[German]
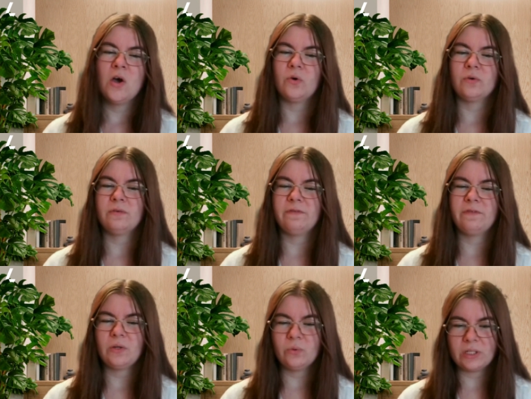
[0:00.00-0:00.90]
und
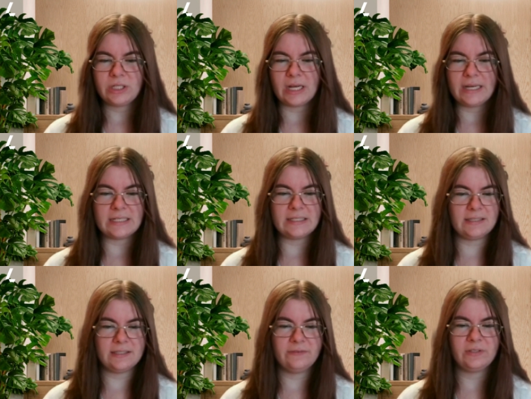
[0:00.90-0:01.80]
wie unterscheidet
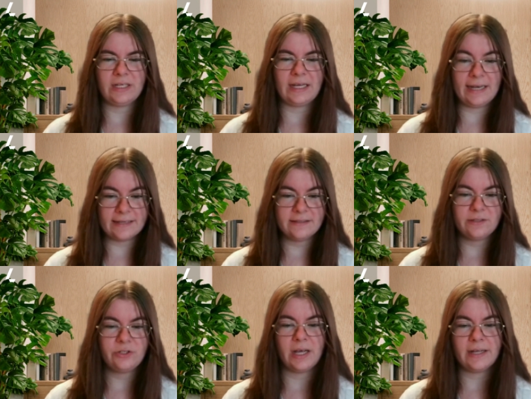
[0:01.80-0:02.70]
sie sich von den
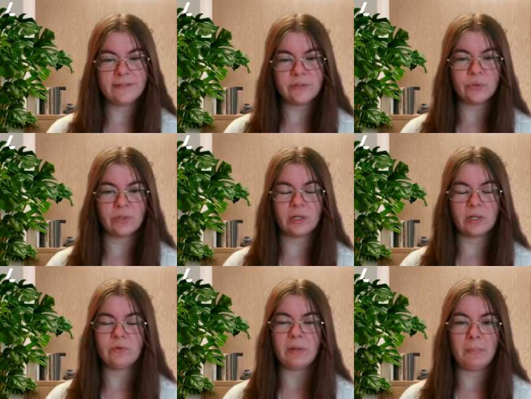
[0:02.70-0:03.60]
klassischen Heizlösungen
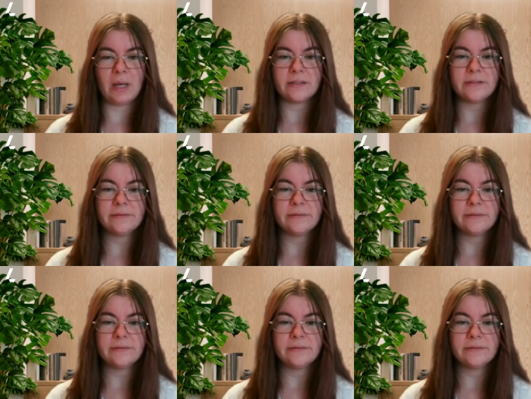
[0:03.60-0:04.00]
auf dem Markt?